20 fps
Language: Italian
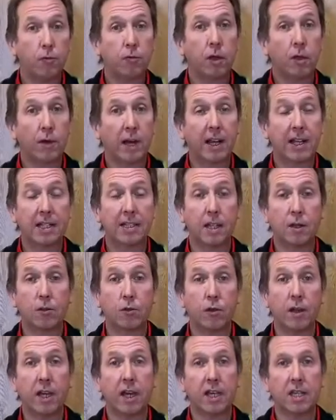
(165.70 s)
è una
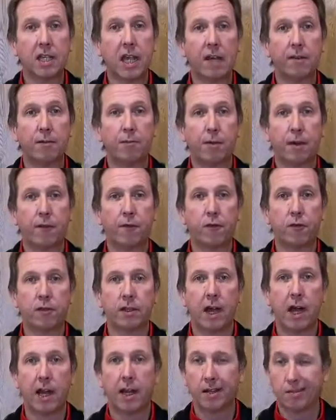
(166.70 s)
calzatura che serve per
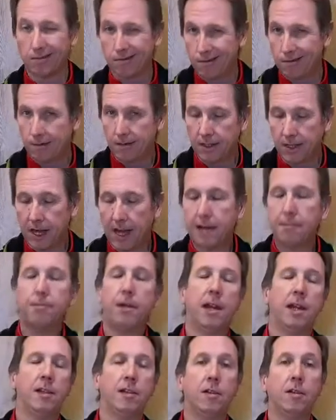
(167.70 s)
affrontare al
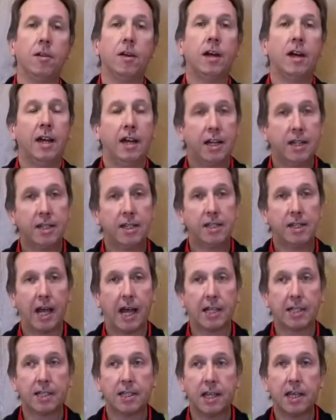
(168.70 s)
meglio le
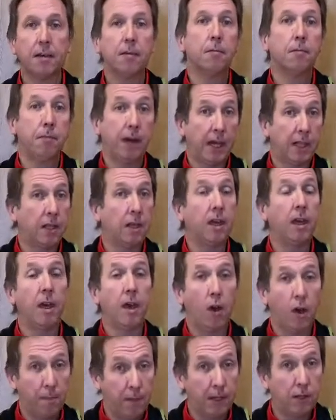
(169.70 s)
distanze medie
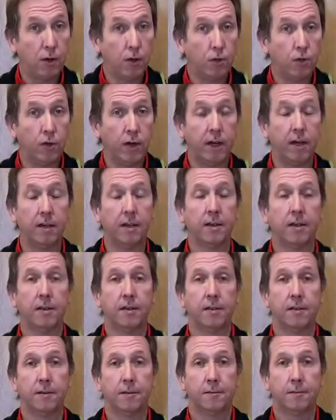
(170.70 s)
e medio-lunghe.
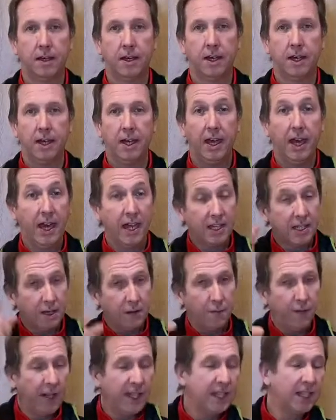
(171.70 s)
E se
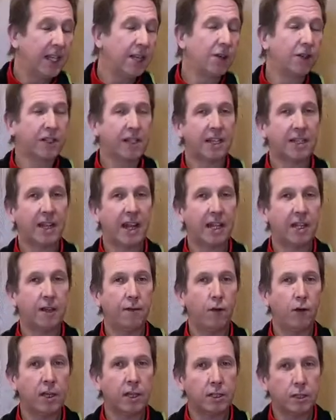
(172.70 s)
invece i nostri atleti
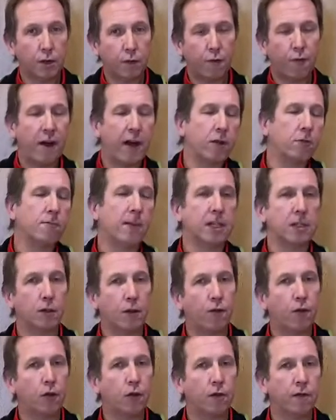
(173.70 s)
volessero fare un mezzo
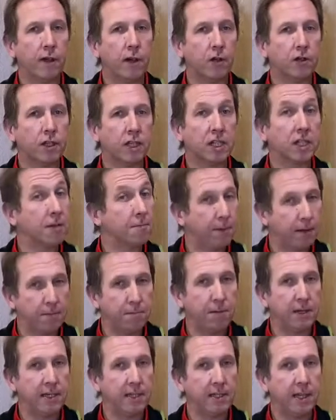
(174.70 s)
fondo veloce sempre in
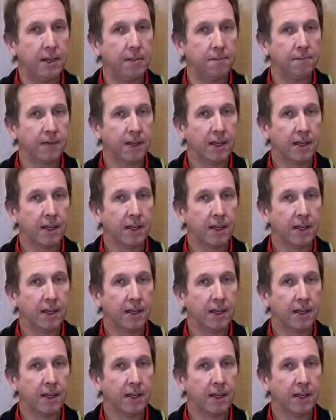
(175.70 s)
pista?